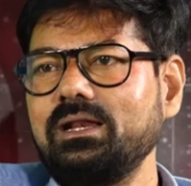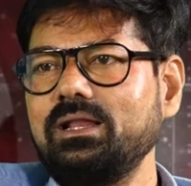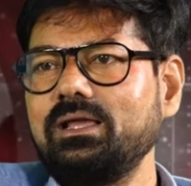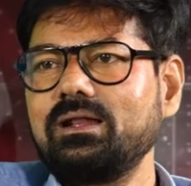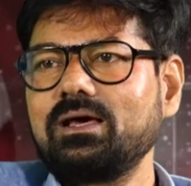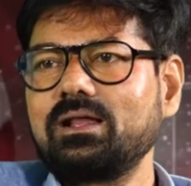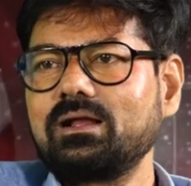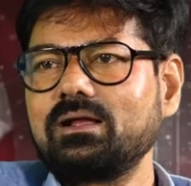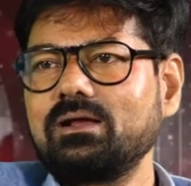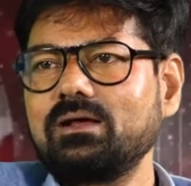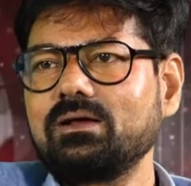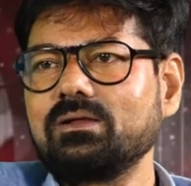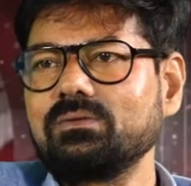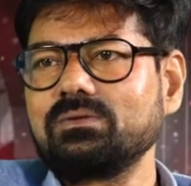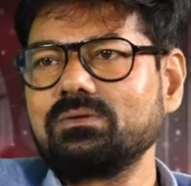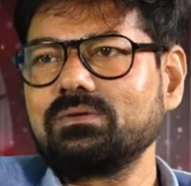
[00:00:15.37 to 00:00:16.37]
నేను ఆ రకం
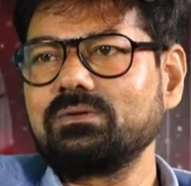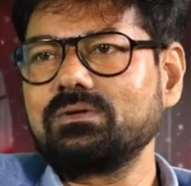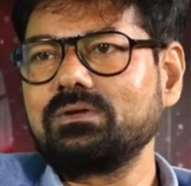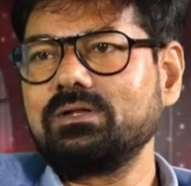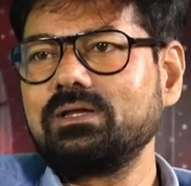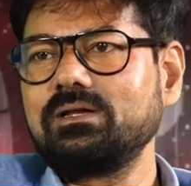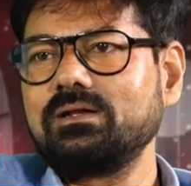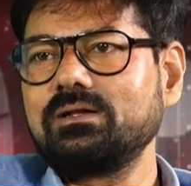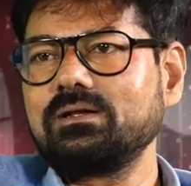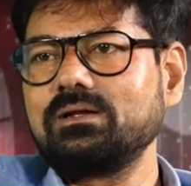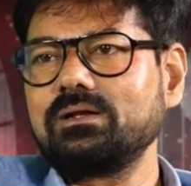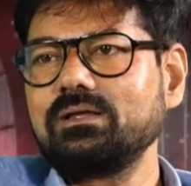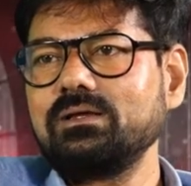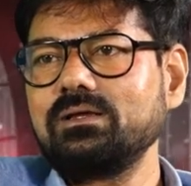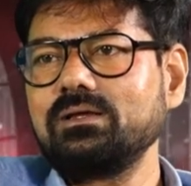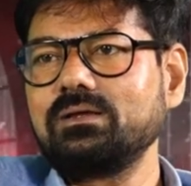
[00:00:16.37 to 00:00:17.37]
కాదు
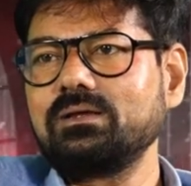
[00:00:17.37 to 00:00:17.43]
నేనేంటంటే